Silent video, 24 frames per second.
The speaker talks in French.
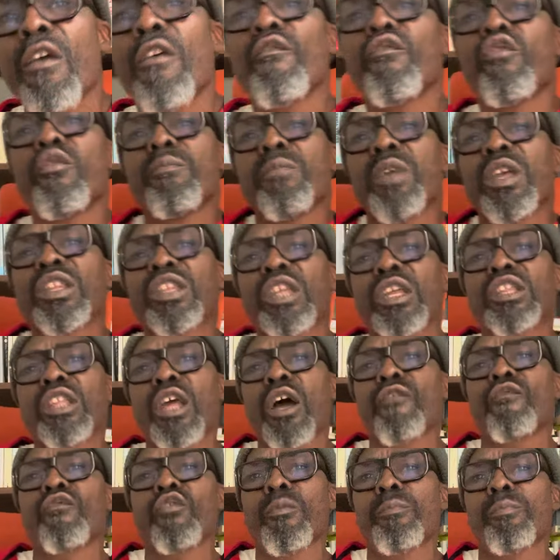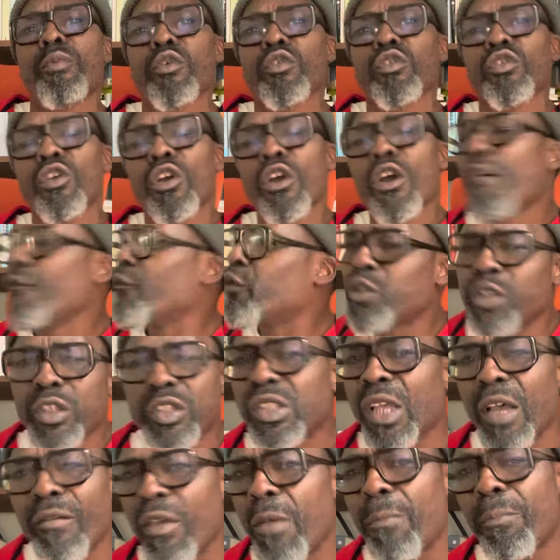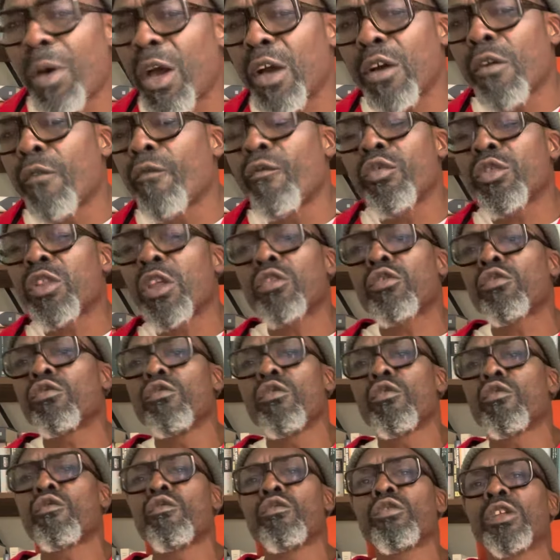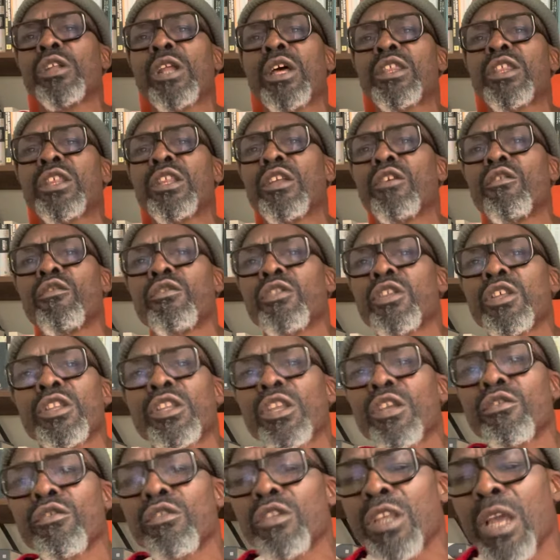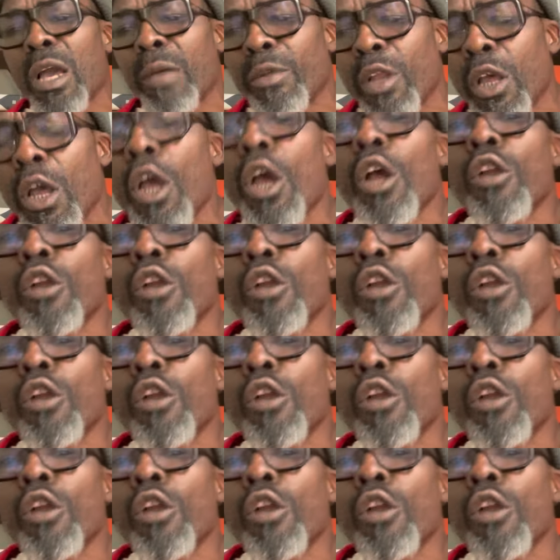vous mettez dans vos poches, vous ne savez pas que vous êtes sur le coup de la générosité du diable.